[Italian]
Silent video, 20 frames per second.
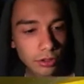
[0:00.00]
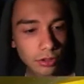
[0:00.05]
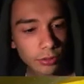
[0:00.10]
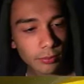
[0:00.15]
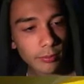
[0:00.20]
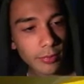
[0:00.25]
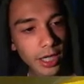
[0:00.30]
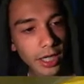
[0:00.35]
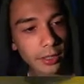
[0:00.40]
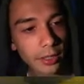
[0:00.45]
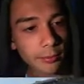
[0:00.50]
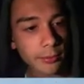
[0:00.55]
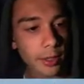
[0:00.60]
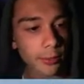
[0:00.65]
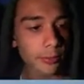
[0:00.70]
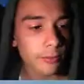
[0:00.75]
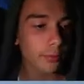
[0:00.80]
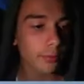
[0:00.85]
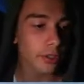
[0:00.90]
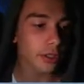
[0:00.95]
non male. Abbiamo
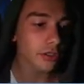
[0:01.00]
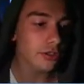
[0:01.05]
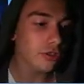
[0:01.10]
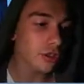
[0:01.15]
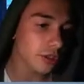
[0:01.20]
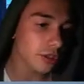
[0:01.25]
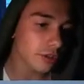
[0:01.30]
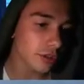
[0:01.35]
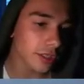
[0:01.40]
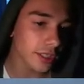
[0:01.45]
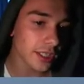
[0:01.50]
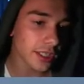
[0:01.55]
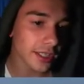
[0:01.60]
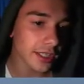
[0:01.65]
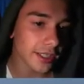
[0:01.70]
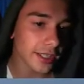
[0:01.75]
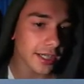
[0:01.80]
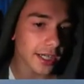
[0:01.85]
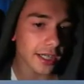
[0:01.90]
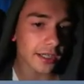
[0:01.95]
un po' di giocatori della
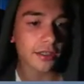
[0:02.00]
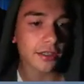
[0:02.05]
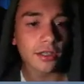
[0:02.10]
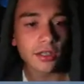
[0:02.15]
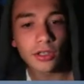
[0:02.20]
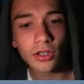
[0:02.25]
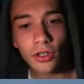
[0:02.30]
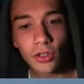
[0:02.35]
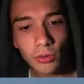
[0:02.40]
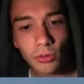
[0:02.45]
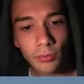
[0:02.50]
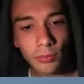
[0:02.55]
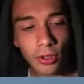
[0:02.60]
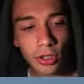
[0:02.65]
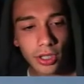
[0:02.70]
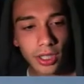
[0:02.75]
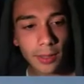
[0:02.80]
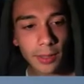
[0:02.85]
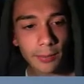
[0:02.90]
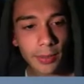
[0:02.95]
Ligan, un po'
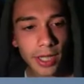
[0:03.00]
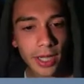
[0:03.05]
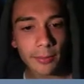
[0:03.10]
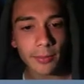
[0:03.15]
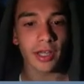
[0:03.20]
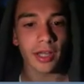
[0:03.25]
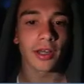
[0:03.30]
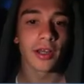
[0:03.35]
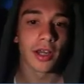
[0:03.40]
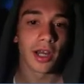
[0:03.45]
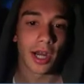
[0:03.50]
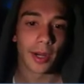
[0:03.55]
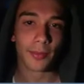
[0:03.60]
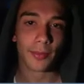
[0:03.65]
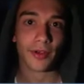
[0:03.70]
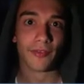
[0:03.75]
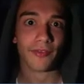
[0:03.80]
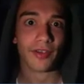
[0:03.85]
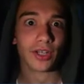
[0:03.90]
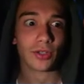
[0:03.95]
della Premier.
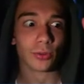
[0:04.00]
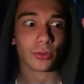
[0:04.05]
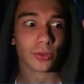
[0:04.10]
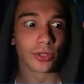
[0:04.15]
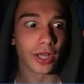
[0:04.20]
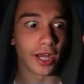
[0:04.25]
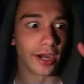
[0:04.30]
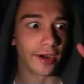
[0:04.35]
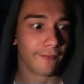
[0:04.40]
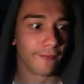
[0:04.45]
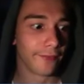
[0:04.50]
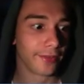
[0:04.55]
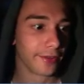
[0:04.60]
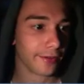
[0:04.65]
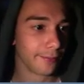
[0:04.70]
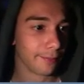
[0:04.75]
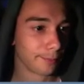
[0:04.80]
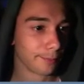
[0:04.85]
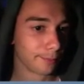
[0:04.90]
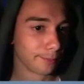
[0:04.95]
Abbiamo vinto un draft.
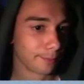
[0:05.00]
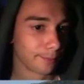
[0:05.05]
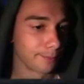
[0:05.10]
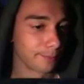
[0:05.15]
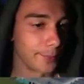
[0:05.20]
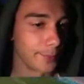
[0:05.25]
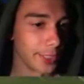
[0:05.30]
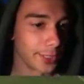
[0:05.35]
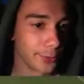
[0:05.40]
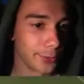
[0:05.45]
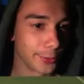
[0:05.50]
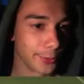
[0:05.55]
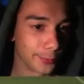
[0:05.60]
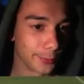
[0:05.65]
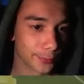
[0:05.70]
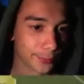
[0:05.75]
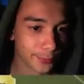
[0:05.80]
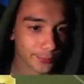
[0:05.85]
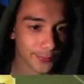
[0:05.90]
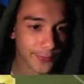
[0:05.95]
Madò.
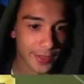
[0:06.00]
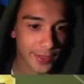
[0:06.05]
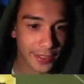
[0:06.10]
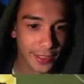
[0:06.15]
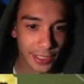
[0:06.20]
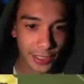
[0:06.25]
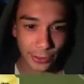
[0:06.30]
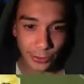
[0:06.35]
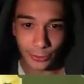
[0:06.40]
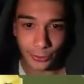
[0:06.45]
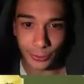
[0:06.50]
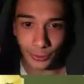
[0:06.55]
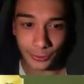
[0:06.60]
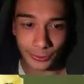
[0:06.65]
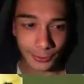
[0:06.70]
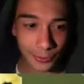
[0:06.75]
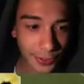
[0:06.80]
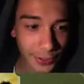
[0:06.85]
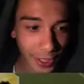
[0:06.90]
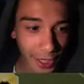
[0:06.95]
Lo
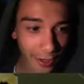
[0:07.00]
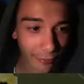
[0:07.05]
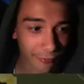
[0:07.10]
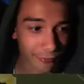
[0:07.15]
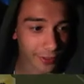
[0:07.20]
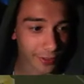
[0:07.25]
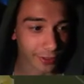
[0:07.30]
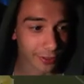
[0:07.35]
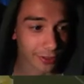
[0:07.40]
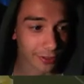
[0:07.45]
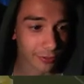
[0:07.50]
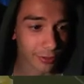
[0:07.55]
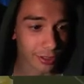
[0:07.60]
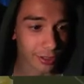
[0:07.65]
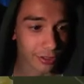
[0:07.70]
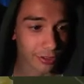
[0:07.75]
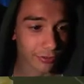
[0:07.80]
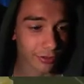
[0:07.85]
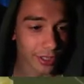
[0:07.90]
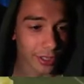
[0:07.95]
scorso draft, quello
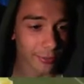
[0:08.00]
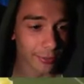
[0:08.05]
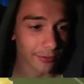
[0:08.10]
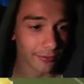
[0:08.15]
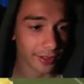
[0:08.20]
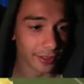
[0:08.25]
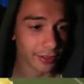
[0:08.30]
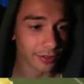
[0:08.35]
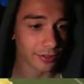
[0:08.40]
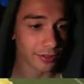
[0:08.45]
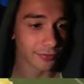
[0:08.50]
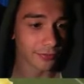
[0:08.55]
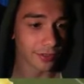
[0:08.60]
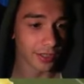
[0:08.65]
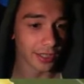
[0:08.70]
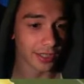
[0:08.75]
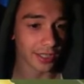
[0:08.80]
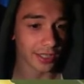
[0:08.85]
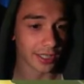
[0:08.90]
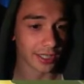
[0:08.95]
che mi ha fatto
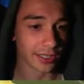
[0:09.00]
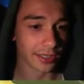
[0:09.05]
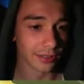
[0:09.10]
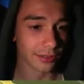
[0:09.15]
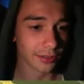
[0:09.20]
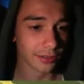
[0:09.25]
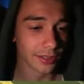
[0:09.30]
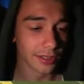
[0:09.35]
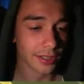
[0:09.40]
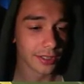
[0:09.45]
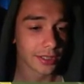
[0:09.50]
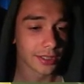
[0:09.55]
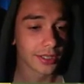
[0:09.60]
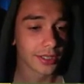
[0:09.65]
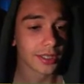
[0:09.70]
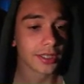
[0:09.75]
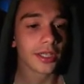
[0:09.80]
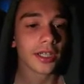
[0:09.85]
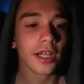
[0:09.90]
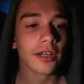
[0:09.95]
soffrire tanto.
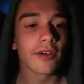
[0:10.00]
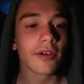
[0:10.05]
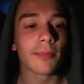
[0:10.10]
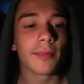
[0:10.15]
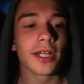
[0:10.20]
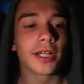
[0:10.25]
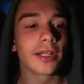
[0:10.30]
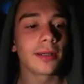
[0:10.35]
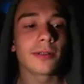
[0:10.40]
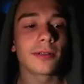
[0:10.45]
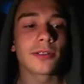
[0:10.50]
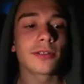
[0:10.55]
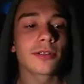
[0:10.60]
E vabbè, andiamo a